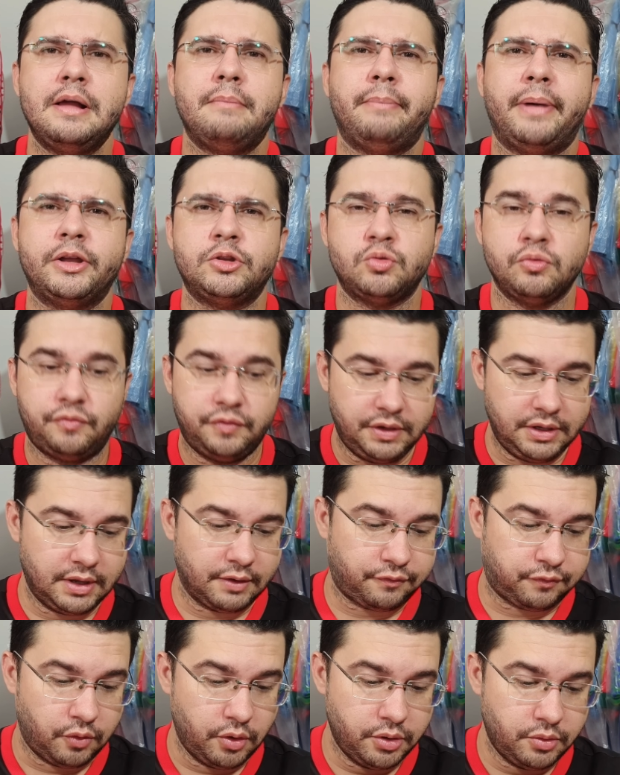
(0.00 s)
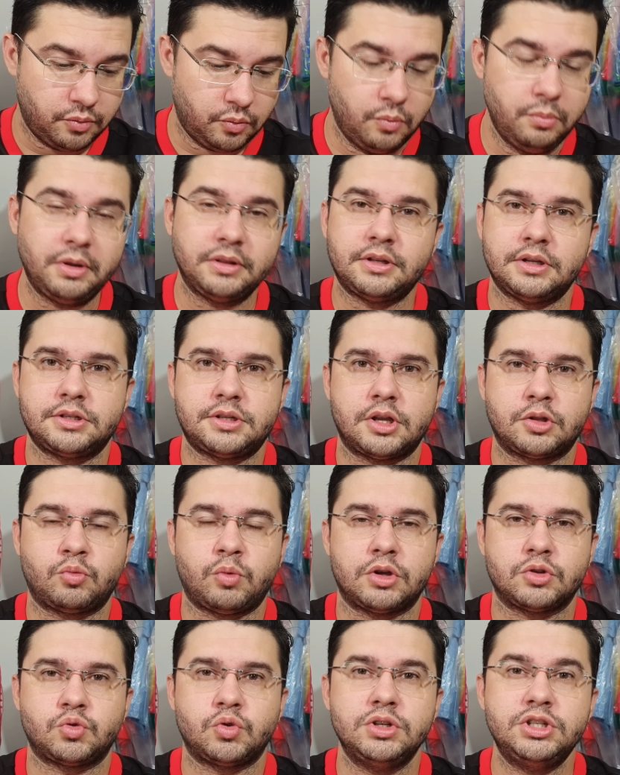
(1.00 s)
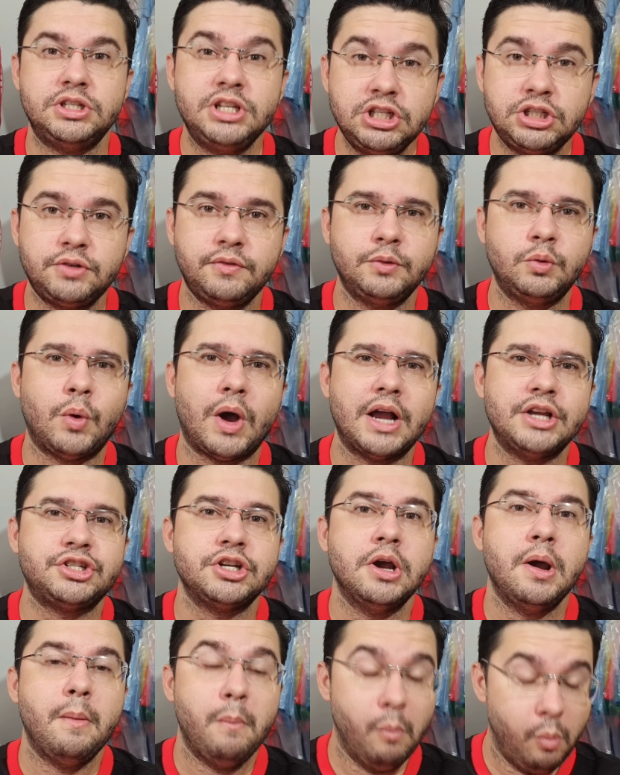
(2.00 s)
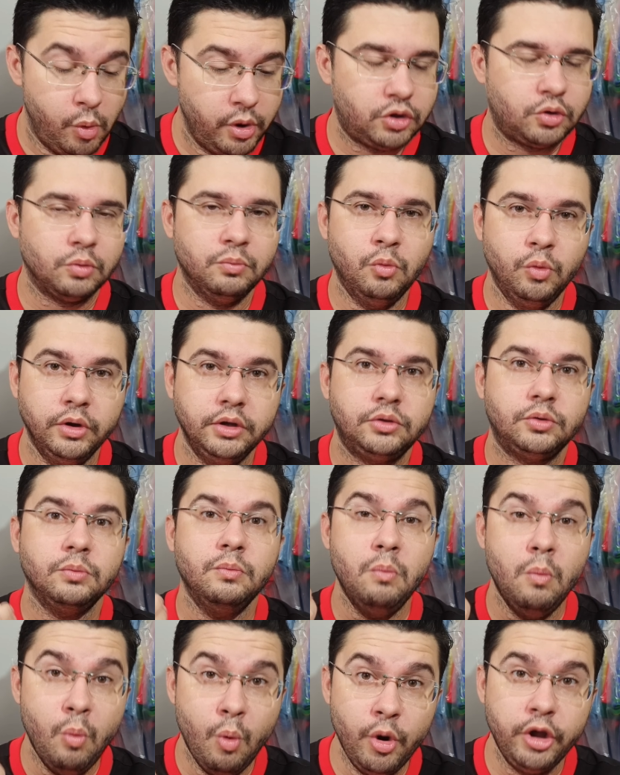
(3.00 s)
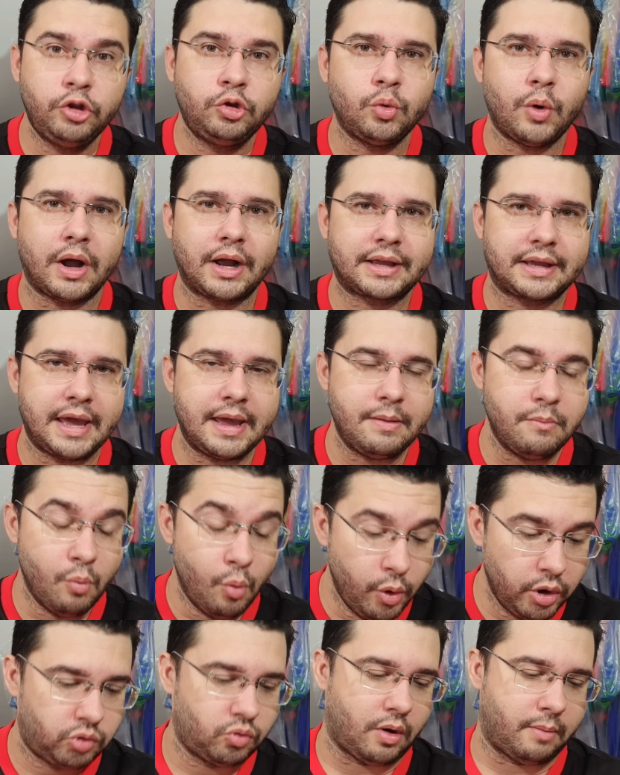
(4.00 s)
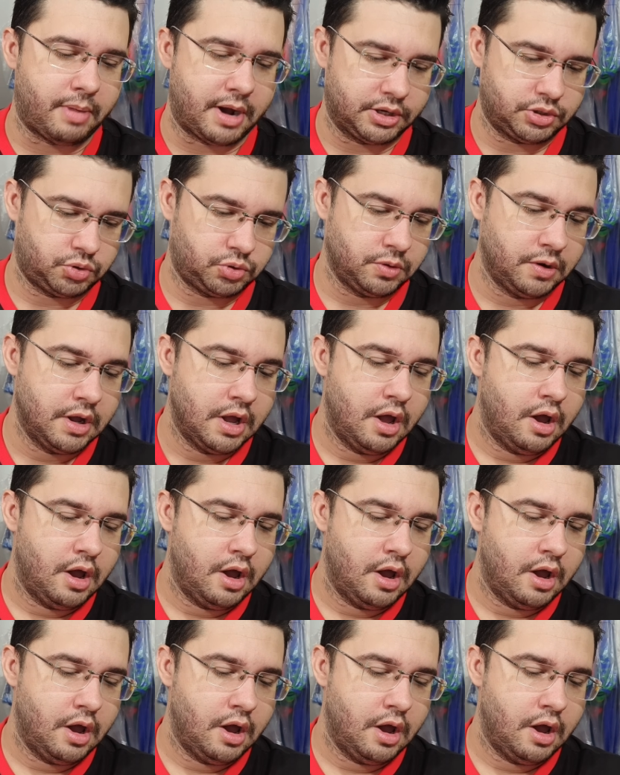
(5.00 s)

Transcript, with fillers: Mas o Vinha foi uma das atuações individuais muito, muito, muito aquém, muito abaixo.